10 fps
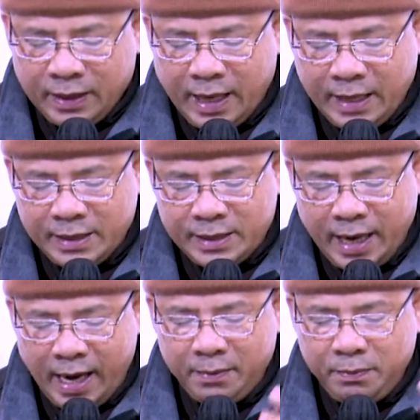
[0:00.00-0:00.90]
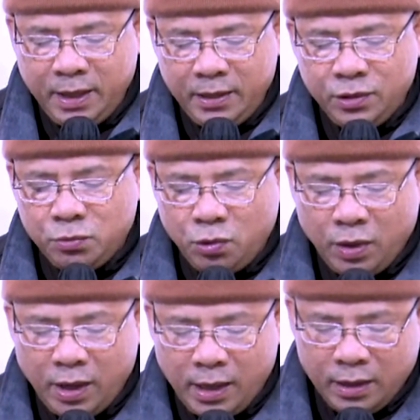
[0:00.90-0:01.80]
Ngài sang bên Trung
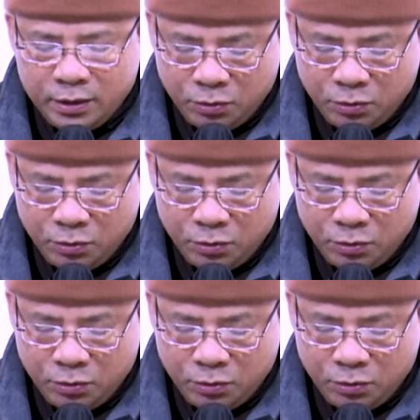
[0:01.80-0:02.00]
Hoa, à,